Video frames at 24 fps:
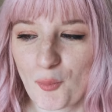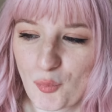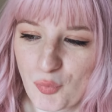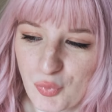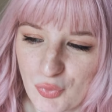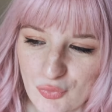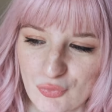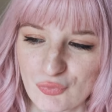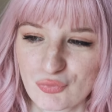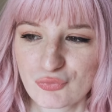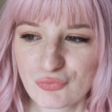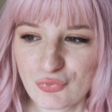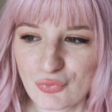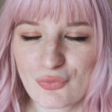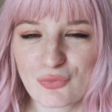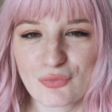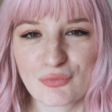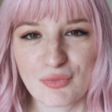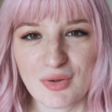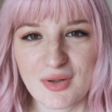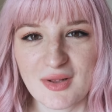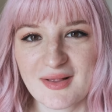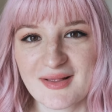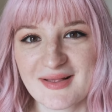beaucoup trop
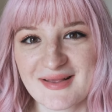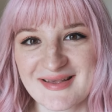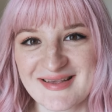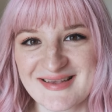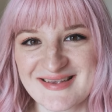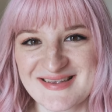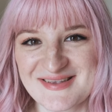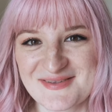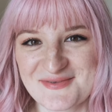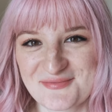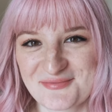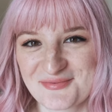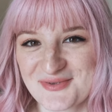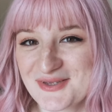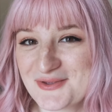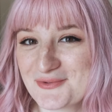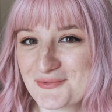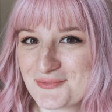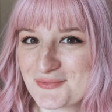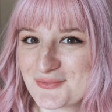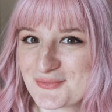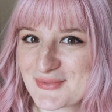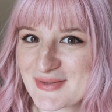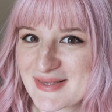loin et il fait
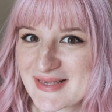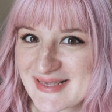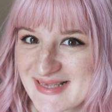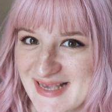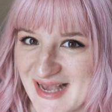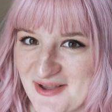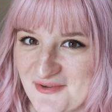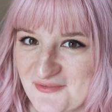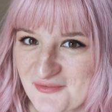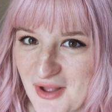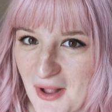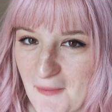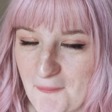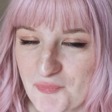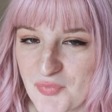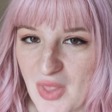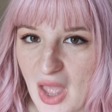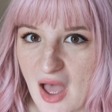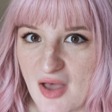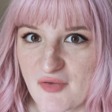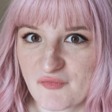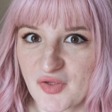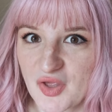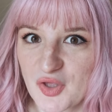une cave
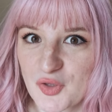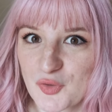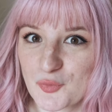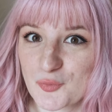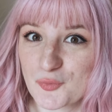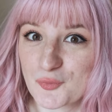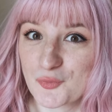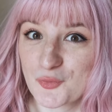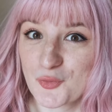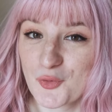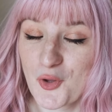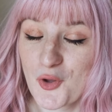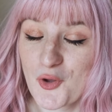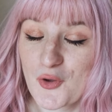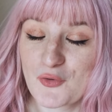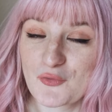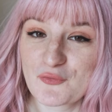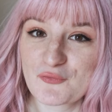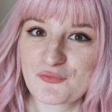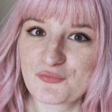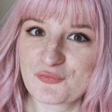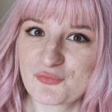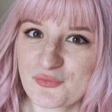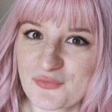avec une
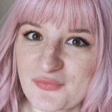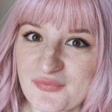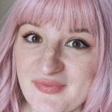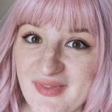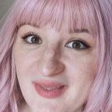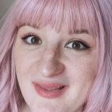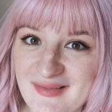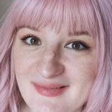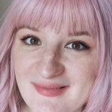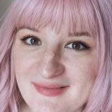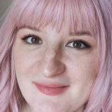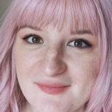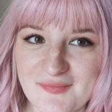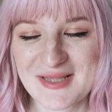fontaine.